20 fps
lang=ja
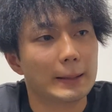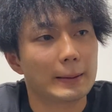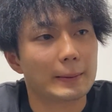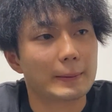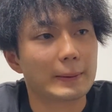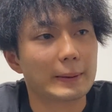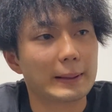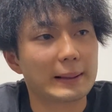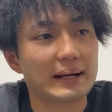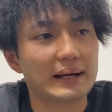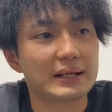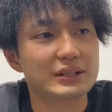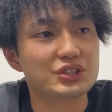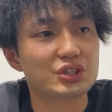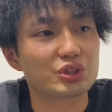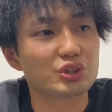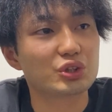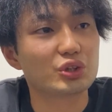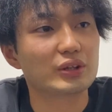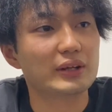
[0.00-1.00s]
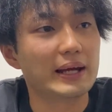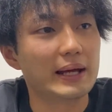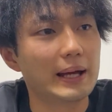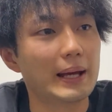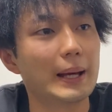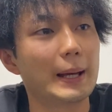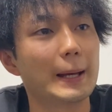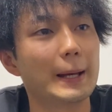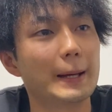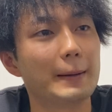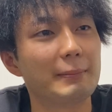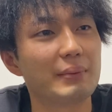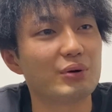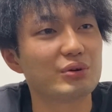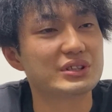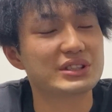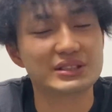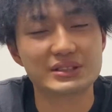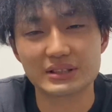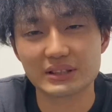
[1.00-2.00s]
これからちょっとね、まあ
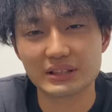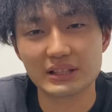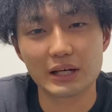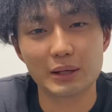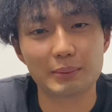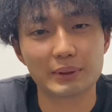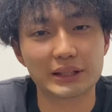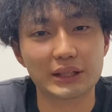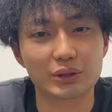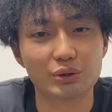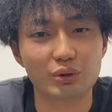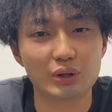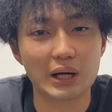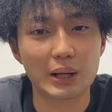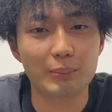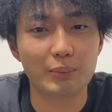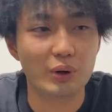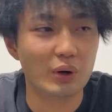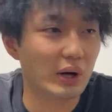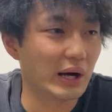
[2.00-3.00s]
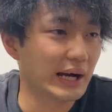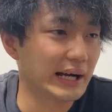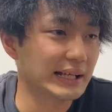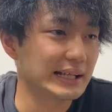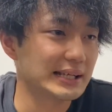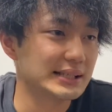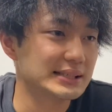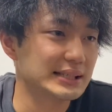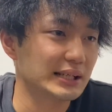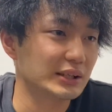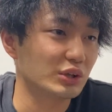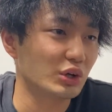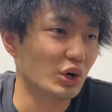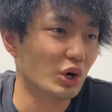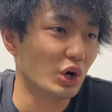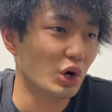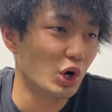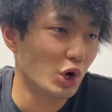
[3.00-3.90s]
落ち着いたらまた動画も上げ出したいと